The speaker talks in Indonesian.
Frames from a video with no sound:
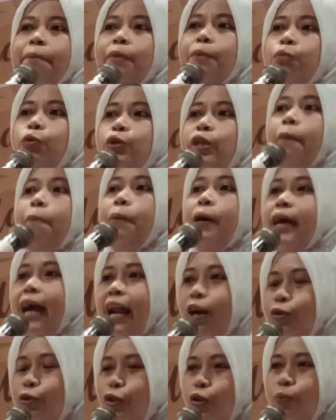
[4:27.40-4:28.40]
mempunyai bekal
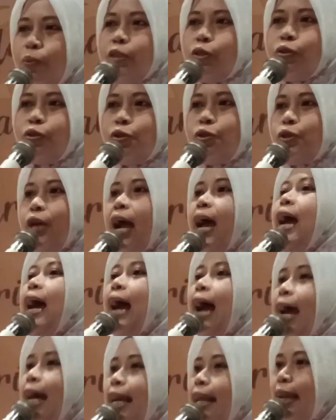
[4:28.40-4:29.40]
untuk masuk surga,
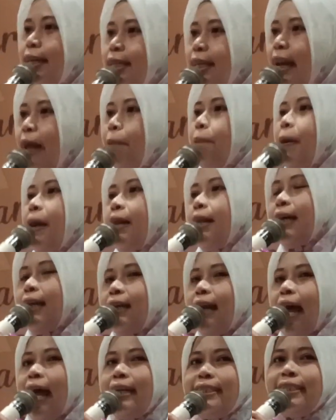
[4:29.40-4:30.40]
akhirnya
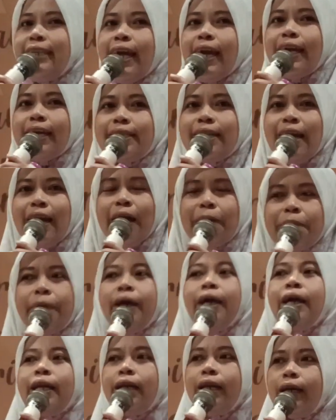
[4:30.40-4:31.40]
dilemparkanlah dia ke dalam
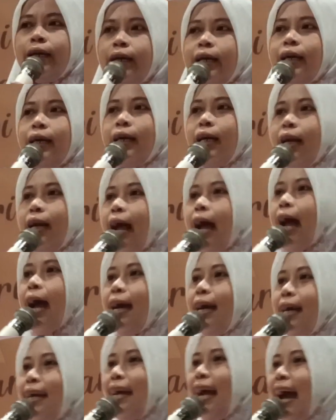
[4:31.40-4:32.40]

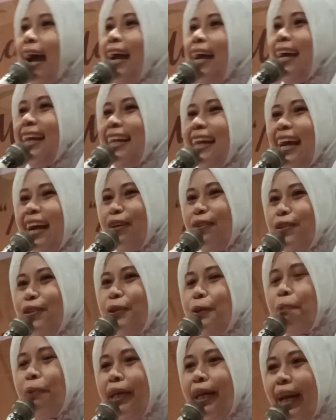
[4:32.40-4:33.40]
neraka. Nah,
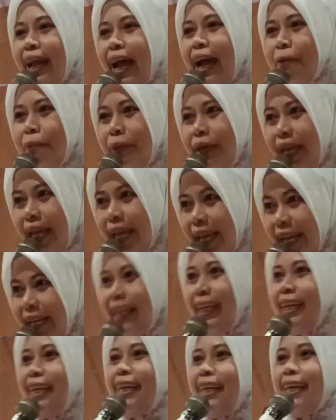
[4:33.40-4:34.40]
min.
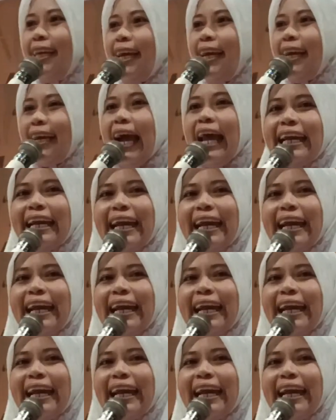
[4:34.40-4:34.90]
Karena